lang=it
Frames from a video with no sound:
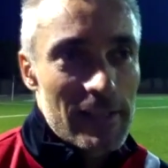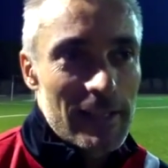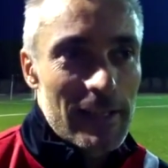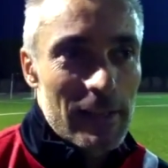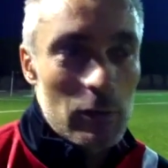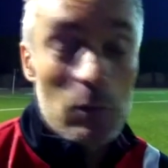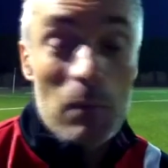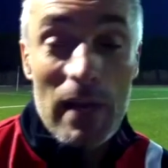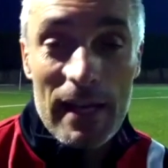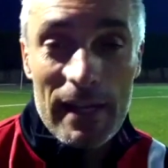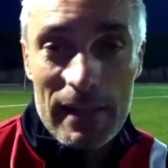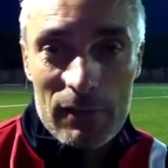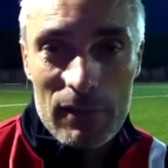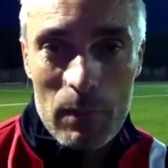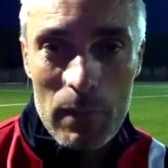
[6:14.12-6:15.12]
È
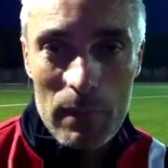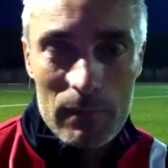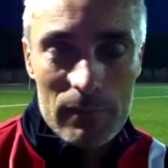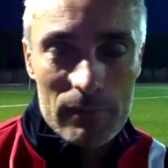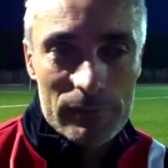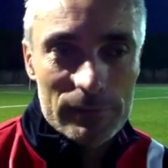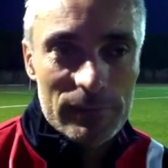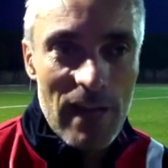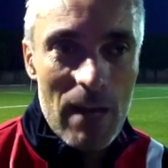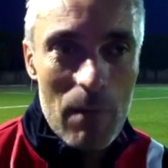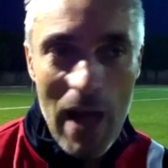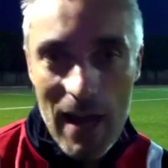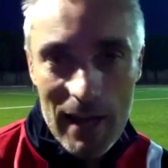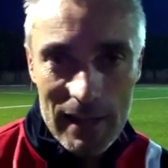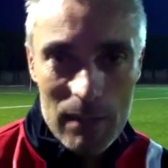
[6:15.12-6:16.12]
normale che fa, fa
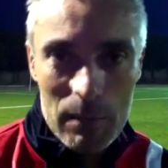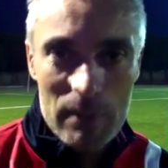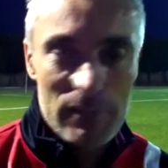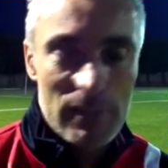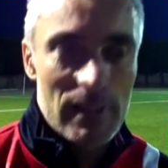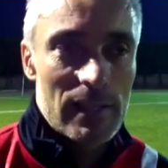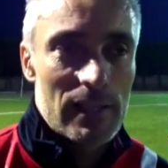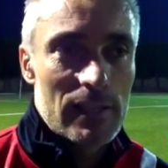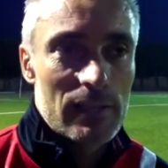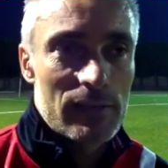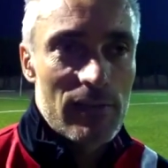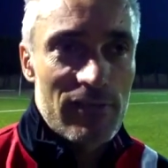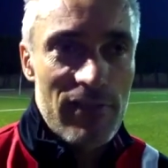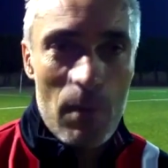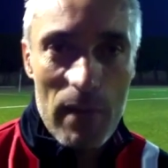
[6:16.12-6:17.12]
amalgama, fa,
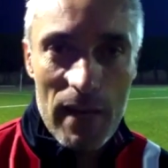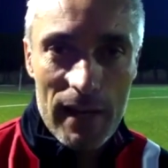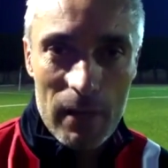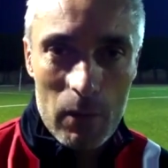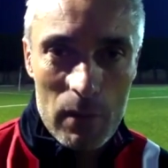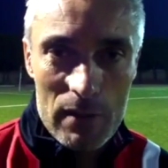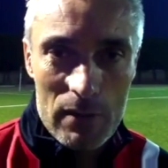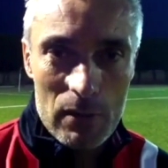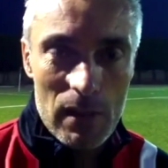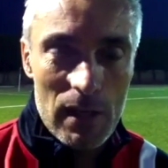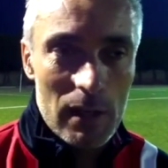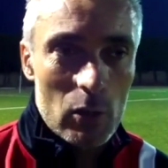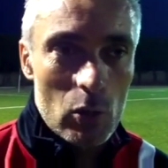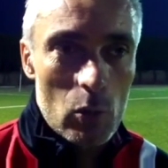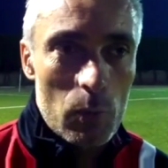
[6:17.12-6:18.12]
fa bene questo
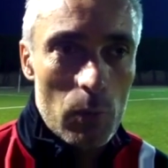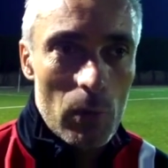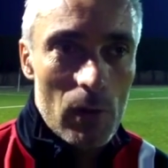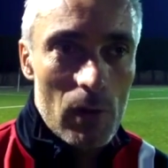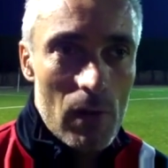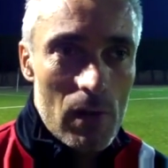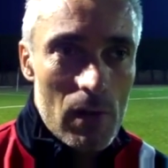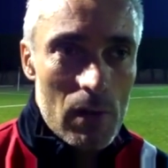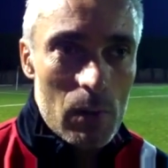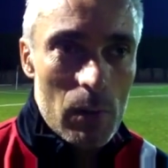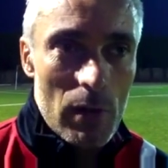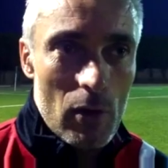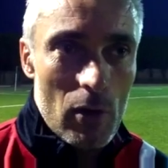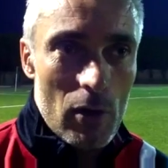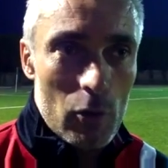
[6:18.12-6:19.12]
al gruppo
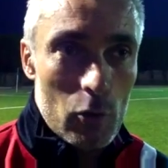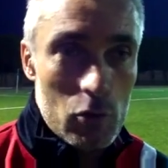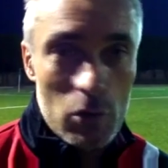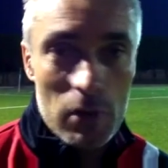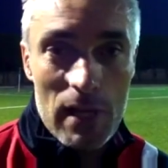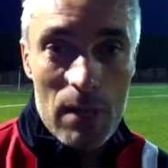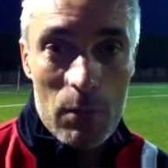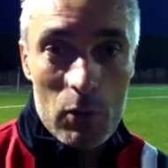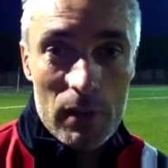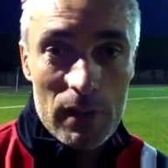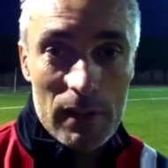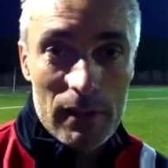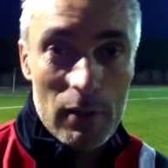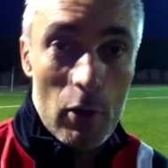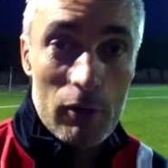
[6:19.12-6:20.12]
però non giochiamo
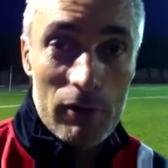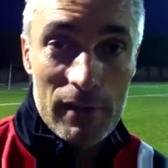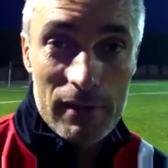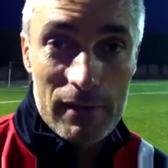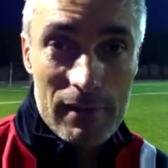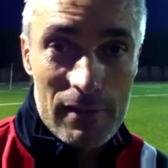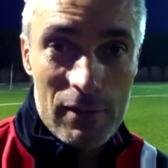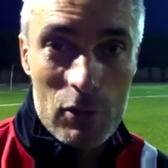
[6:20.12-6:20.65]
in 9, certo.